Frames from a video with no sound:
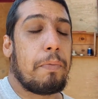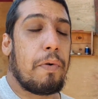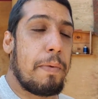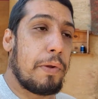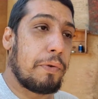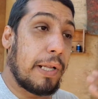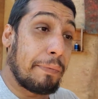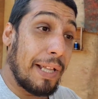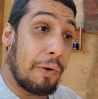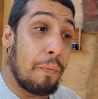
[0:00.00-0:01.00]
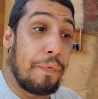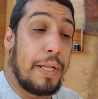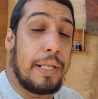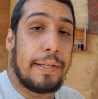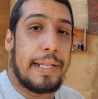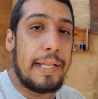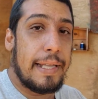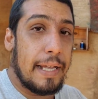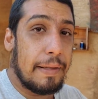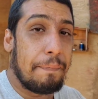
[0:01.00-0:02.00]
Provavelmente eu já estar tá conferindo isso daí
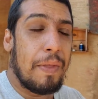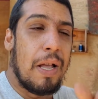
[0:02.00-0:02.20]
nela.